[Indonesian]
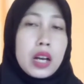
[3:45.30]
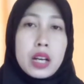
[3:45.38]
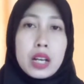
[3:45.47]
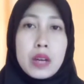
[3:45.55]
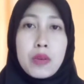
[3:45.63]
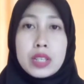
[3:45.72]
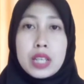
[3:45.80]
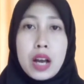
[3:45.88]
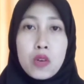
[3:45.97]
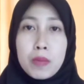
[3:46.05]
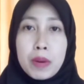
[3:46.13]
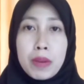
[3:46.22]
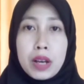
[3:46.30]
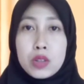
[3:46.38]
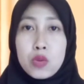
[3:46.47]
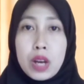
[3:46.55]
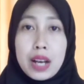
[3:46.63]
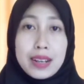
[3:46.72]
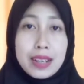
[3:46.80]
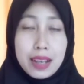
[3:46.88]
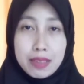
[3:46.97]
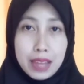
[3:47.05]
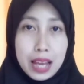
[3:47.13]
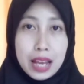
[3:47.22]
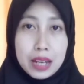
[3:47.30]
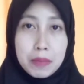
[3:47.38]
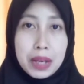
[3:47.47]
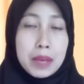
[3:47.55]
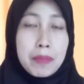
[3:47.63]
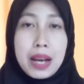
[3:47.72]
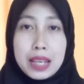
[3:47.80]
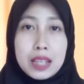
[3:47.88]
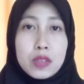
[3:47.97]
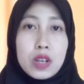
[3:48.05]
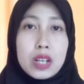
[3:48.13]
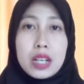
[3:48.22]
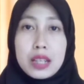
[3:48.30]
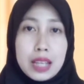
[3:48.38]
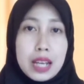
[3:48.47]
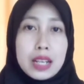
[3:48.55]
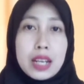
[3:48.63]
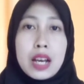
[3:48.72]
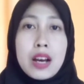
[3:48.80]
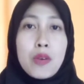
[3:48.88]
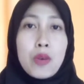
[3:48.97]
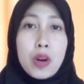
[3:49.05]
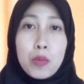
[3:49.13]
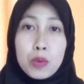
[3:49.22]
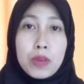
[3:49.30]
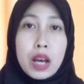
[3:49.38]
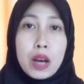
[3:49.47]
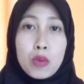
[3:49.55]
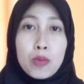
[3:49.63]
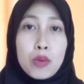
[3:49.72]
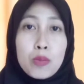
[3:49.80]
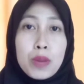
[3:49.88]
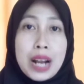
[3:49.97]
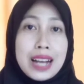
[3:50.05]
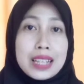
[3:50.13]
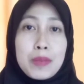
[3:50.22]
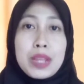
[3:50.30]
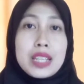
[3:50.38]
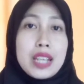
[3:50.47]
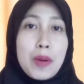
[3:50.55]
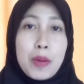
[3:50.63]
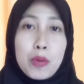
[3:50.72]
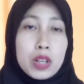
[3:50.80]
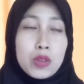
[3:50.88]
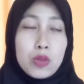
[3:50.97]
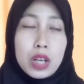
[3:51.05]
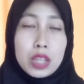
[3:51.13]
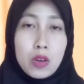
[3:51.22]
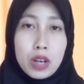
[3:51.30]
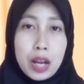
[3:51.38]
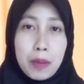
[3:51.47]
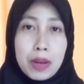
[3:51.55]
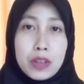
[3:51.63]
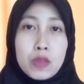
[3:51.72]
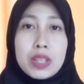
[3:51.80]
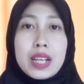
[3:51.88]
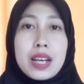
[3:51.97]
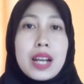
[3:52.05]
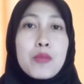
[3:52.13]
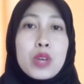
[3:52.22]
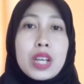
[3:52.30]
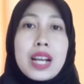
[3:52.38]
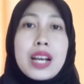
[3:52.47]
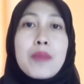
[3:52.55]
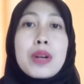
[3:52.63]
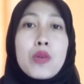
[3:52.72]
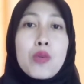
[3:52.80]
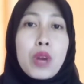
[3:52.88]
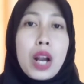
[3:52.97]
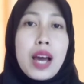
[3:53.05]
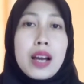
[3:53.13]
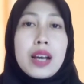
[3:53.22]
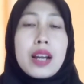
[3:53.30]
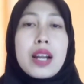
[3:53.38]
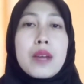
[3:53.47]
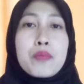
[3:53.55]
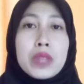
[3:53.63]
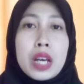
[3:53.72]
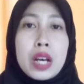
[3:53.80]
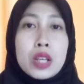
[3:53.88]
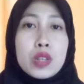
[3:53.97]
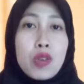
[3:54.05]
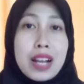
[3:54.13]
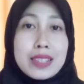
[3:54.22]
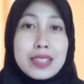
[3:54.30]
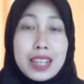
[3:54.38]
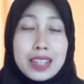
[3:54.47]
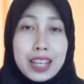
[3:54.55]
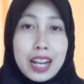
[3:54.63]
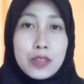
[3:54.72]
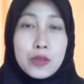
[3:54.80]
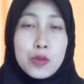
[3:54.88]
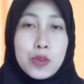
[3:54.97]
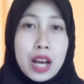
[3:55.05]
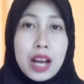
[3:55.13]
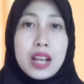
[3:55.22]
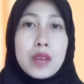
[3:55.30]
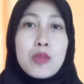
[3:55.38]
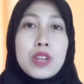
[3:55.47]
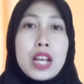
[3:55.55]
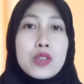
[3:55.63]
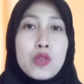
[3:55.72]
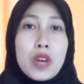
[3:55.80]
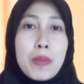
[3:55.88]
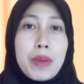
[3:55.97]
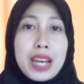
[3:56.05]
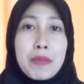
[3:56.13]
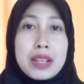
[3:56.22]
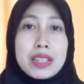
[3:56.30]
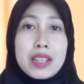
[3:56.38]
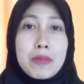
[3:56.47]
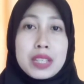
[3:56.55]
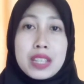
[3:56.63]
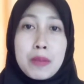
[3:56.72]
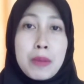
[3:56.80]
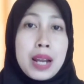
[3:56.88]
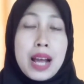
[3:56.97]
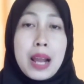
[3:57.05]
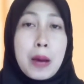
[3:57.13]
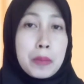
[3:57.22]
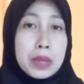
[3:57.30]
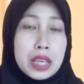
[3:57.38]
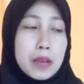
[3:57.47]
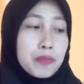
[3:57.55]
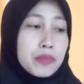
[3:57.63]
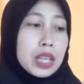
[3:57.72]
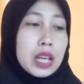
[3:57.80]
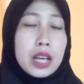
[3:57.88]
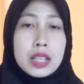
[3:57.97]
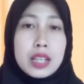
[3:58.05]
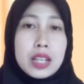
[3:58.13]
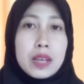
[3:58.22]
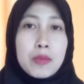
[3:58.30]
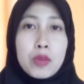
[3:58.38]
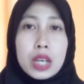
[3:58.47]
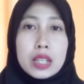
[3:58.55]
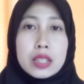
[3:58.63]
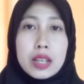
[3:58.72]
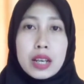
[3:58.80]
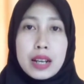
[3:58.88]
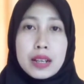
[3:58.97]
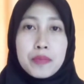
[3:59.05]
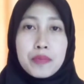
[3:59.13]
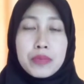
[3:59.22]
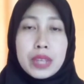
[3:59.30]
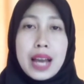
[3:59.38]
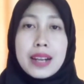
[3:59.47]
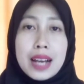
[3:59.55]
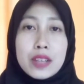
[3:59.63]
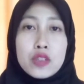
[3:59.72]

karena wajah aku memang suka keringetan pagi-pagi suka keringetan walaupun aku belum beraktivitas apapun itu nggak tahu kenapa cuma sekarang mungkin agak berkurang karena suka skincarean juga kemudian suka pakai masker masker bahan alami jadi mungkin sekarang ada